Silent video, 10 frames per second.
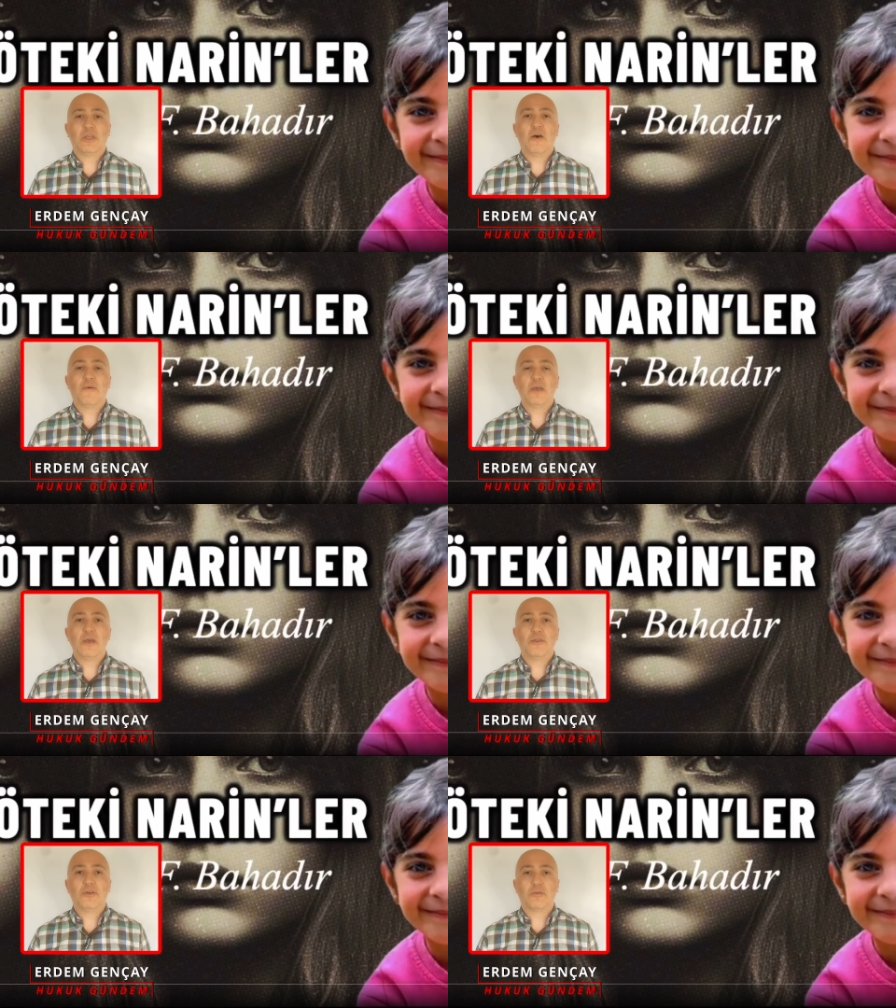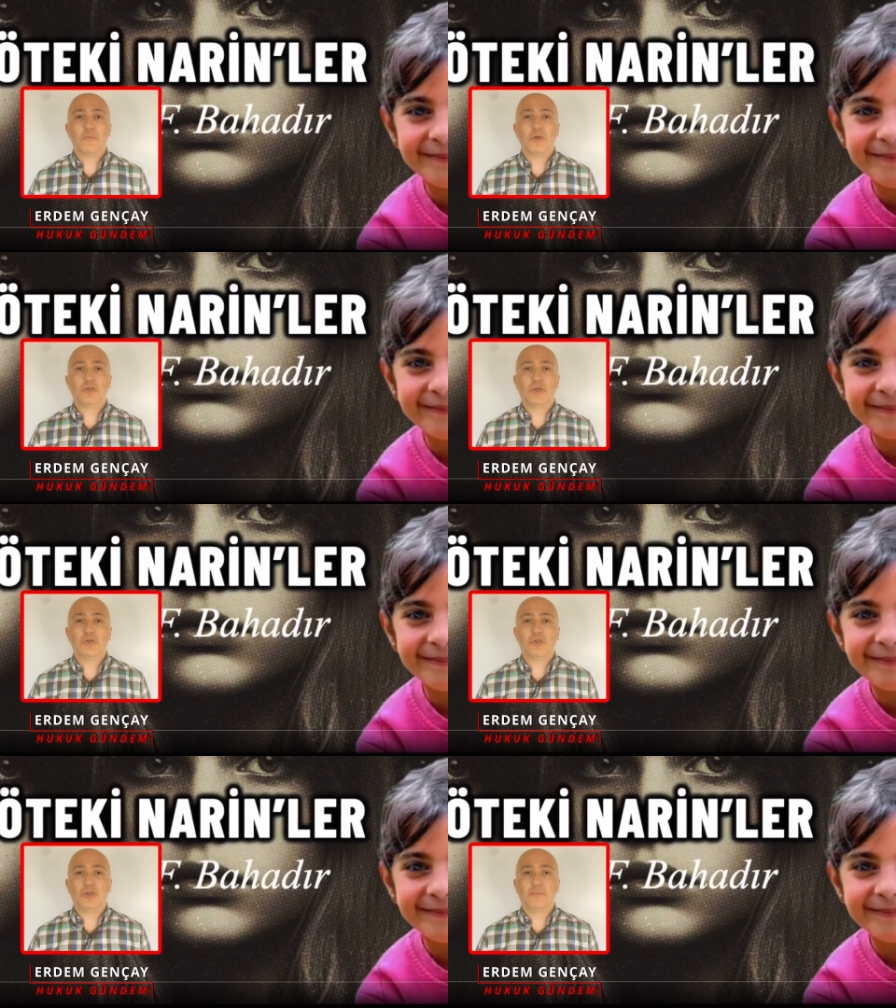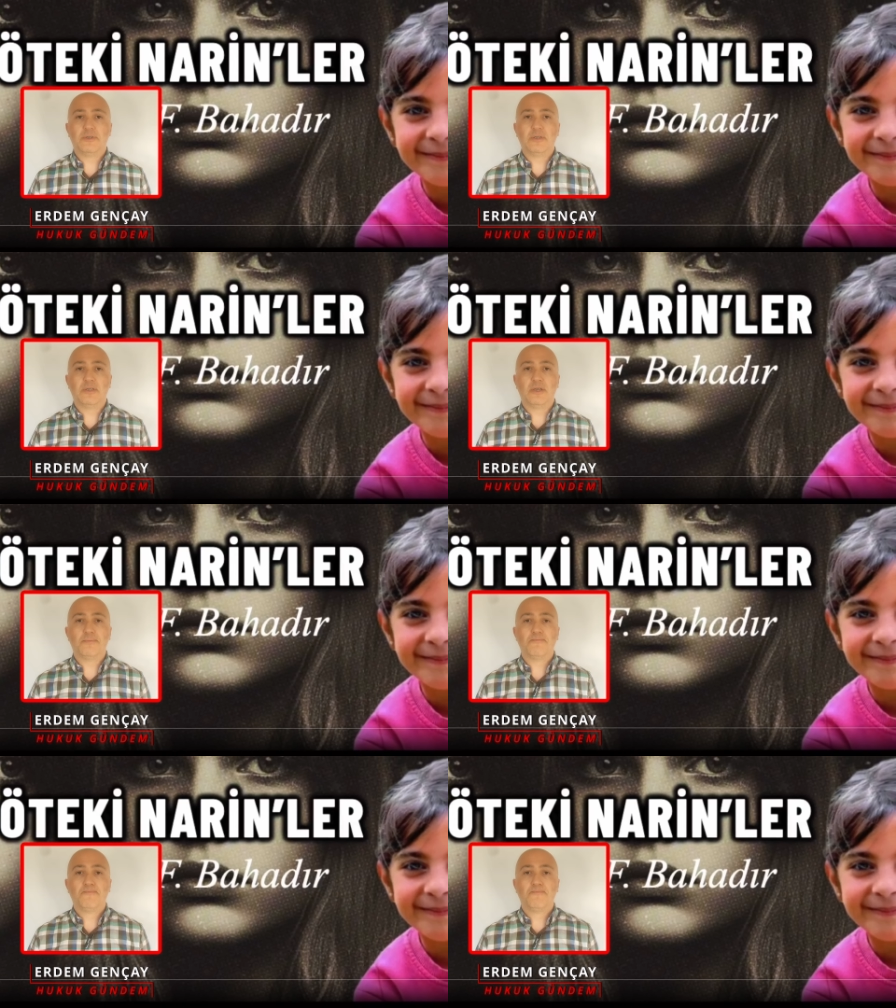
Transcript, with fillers: davayı anlatmaya çalışacağım size.